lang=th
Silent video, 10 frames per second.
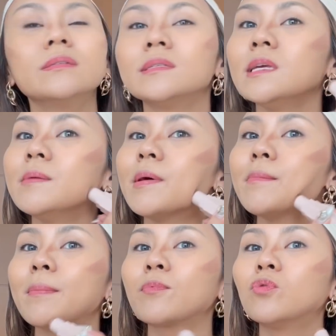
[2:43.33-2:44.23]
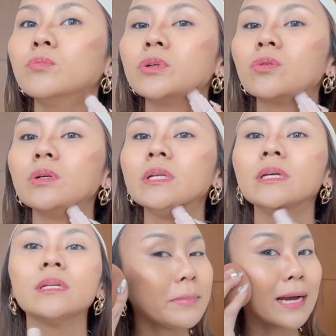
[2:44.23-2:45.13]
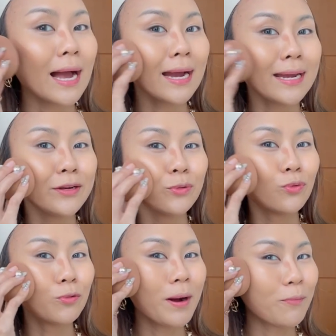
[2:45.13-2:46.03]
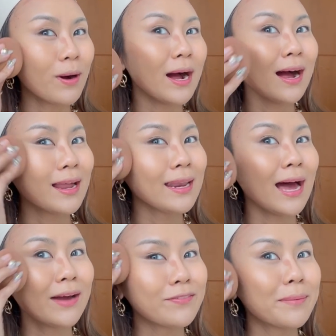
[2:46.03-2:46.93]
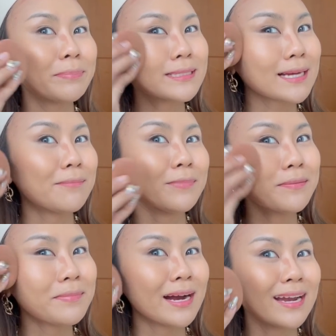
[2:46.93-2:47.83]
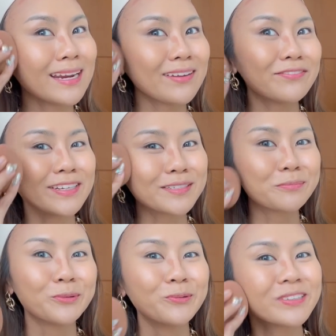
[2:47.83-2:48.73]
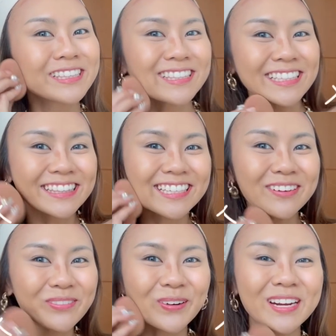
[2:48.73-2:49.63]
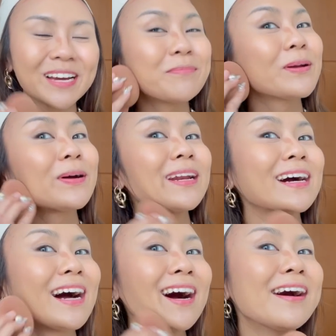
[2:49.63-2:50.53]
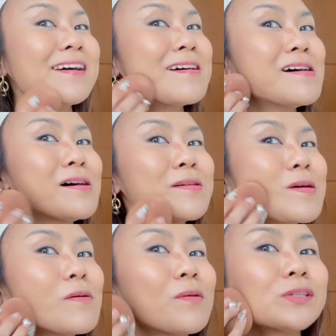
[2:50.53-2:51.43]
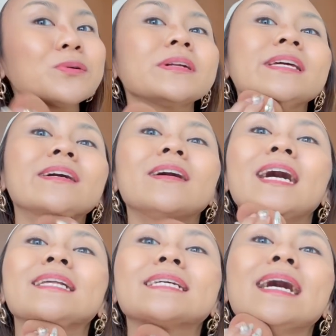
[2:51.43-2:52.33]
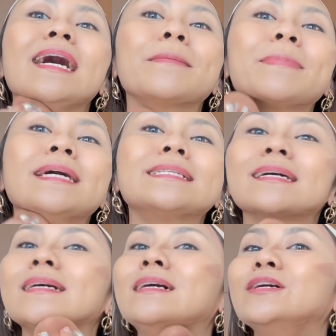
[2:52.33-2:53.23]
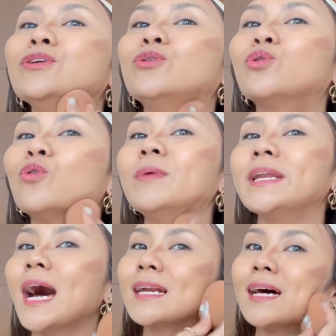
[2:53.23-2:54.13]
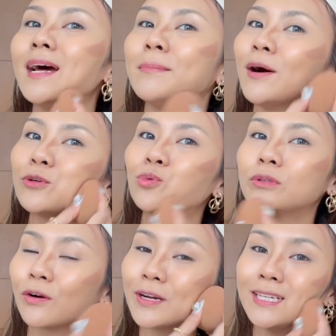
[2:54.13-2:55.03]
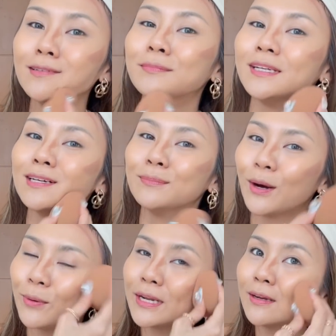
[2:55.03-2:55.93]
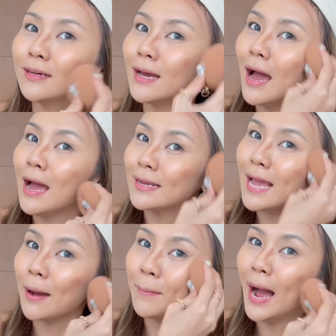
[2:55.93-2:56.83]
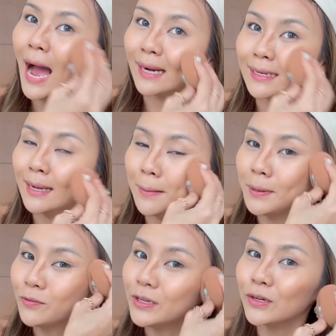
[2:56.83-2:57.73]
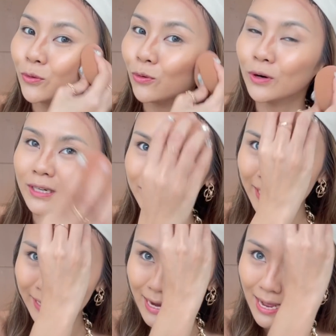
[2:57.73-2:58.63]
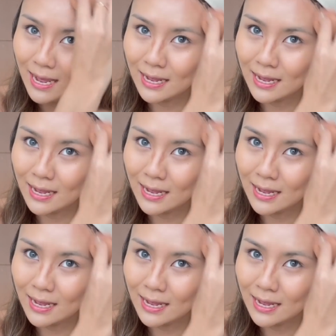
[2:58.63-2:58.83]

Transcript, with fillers: สีมันแบบคุมโทนดี มีใครดูแบบว่าไลฟ์แอมประจำบ้างไหมใน Facebook ฝึกหนึ่งกันมาหน่อยนะคะนะเพราะว่าช่วงนี้ก็อาจจะหายไปจาก YouTube ในด้านการทำ how to แต่ก็คิดถึงเหมือนเดิมนะคะวันนี้ก็เลยอยากมาอัดนะคะ เป็นวิดีโอเออแต่งหน้า